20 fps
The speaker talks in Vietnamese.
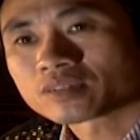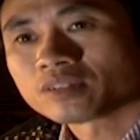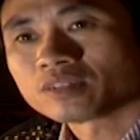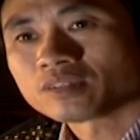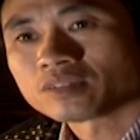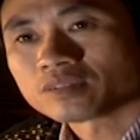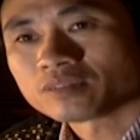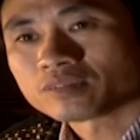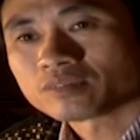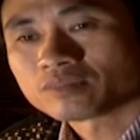
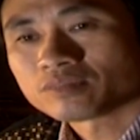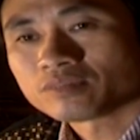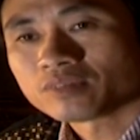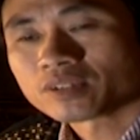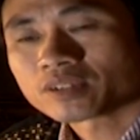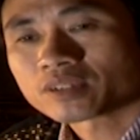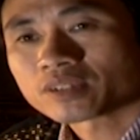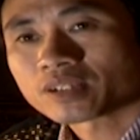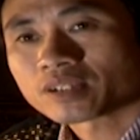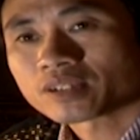từng
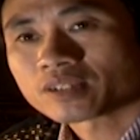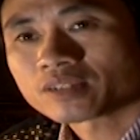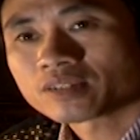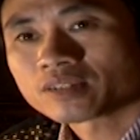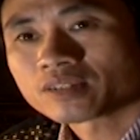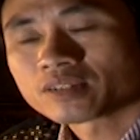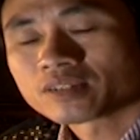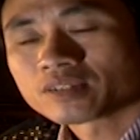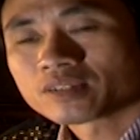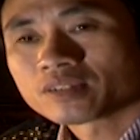với
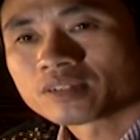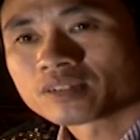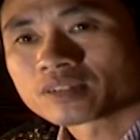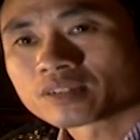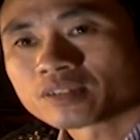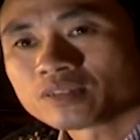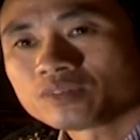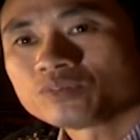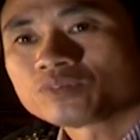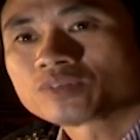cái,
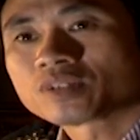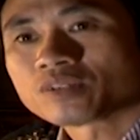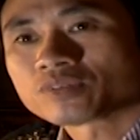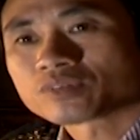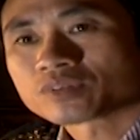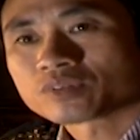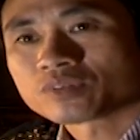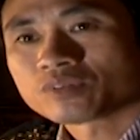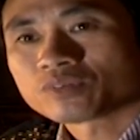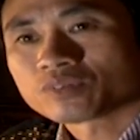cái cái nhu
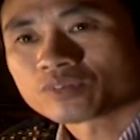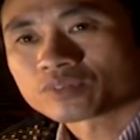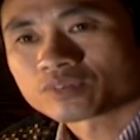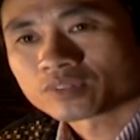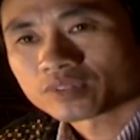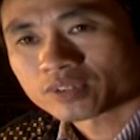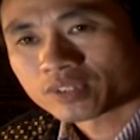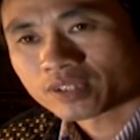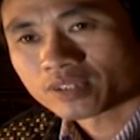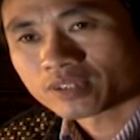cầu sử dụng của
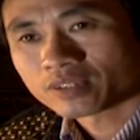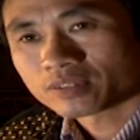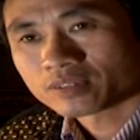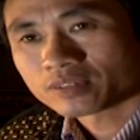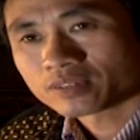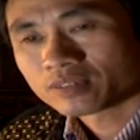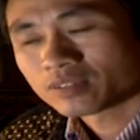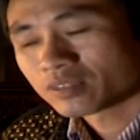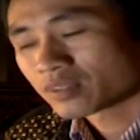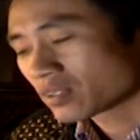từng gia đình,
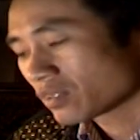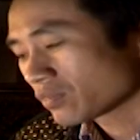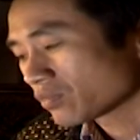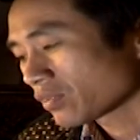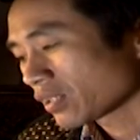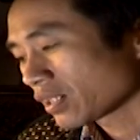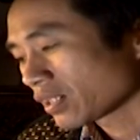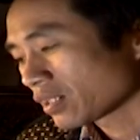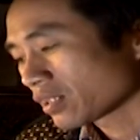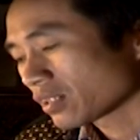chứ
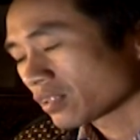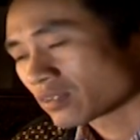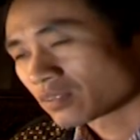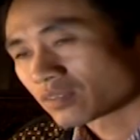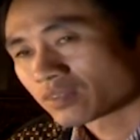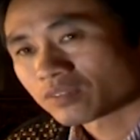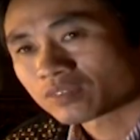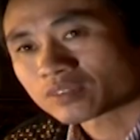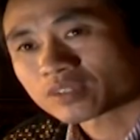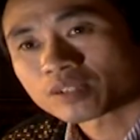không phải là
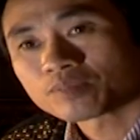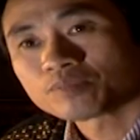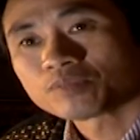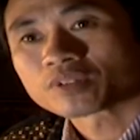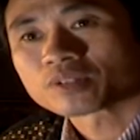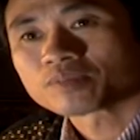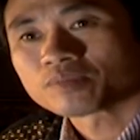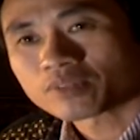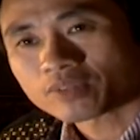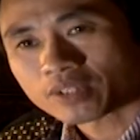nó theo
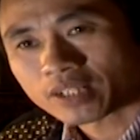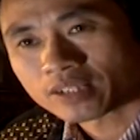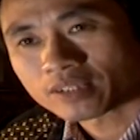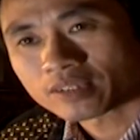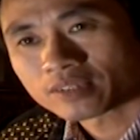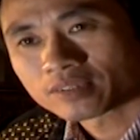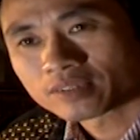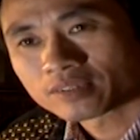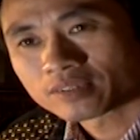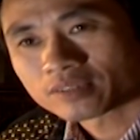một cái mẫu này
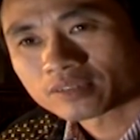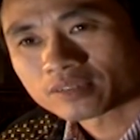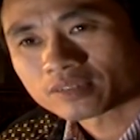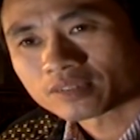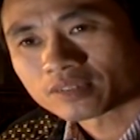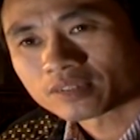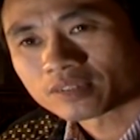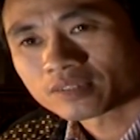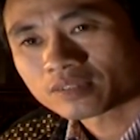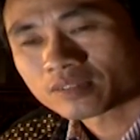
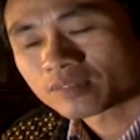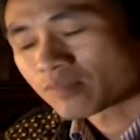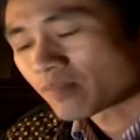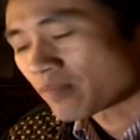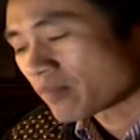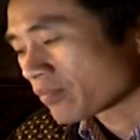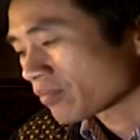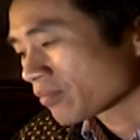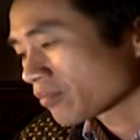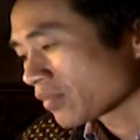đấy.
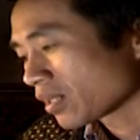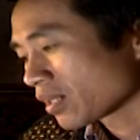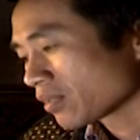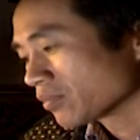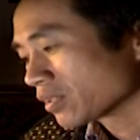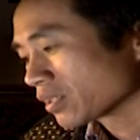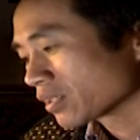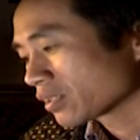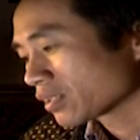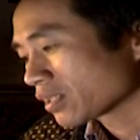
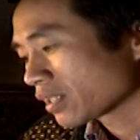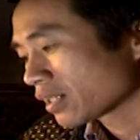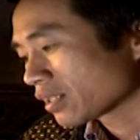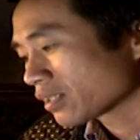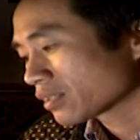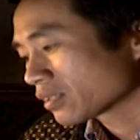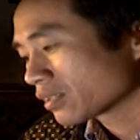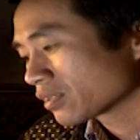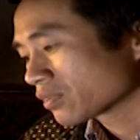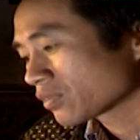Mà mình
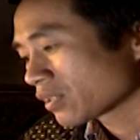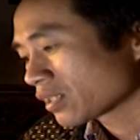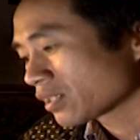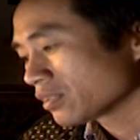đã tính